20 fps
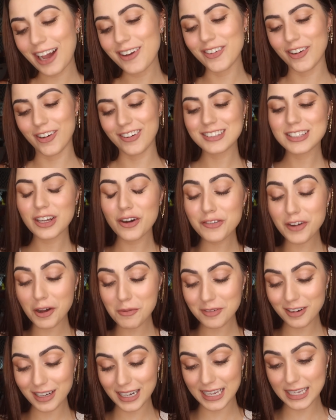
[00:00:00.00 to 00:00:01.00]
Tá bom, então
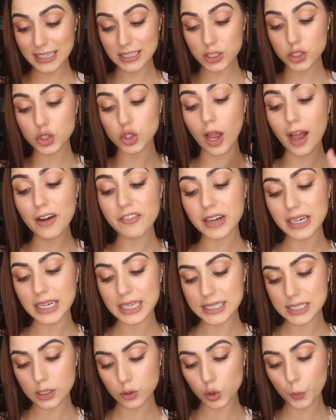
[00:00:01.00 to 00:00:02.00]
vamos ler só a
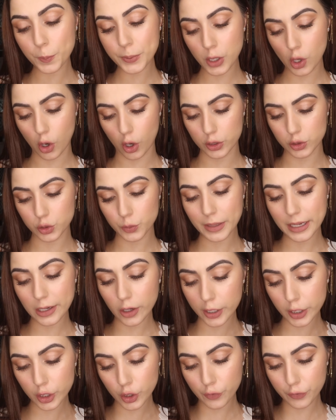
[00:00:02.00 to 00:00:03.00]
avaliação do pior. Do
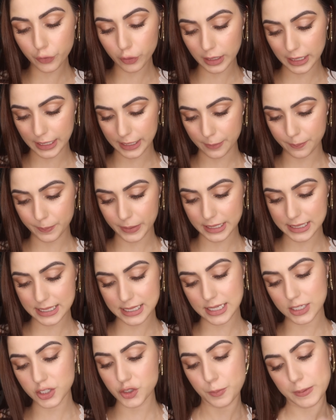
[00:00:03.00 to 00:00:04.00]
melhor eu não vou ler, pra
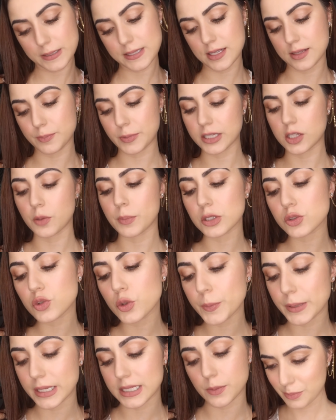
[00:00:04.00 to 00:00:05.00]
ser tipo assim, pra ter uma
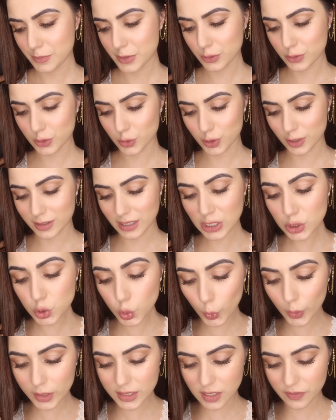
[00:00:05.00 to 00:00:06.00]
surpresa. Meu Deus, só tem
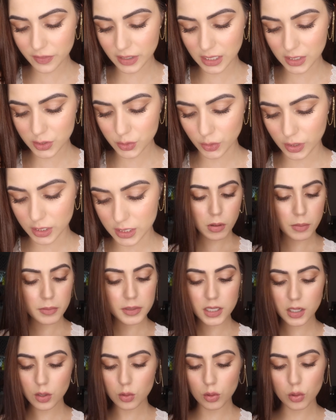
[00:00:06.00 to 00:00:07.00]
duas avaliações. Uma
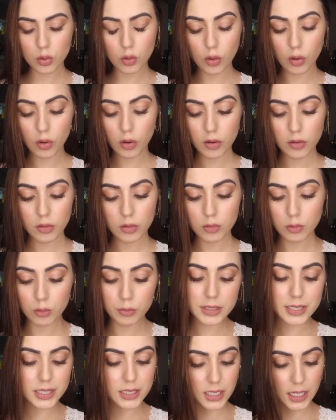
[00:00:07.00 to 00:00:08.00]
menina colocou
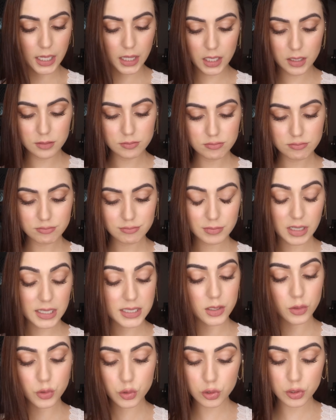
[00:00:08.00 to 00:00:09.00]
uma estrela,
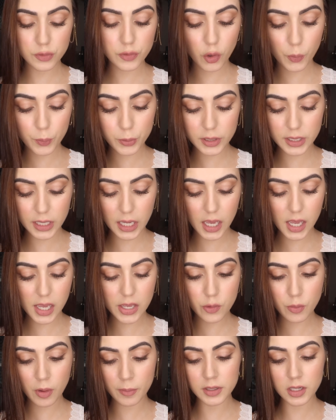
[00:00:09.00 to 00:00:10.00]
mas não justificou por quê.
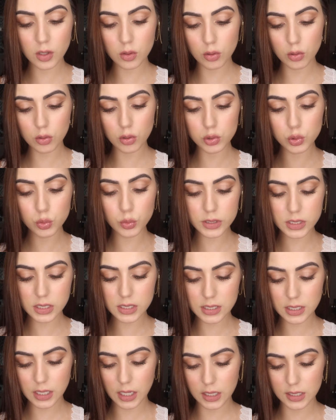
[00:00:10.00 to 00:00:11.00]
E uma menina colocou duas
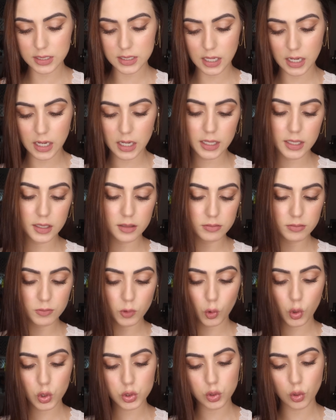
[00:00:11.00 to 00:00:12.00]
estrelas, aí ele
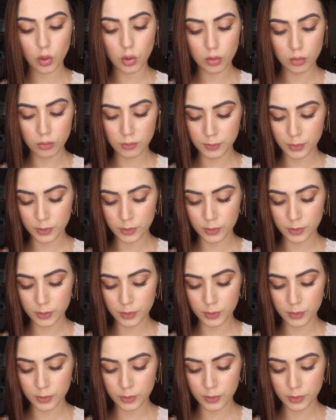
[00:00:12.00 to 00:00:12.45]
cotou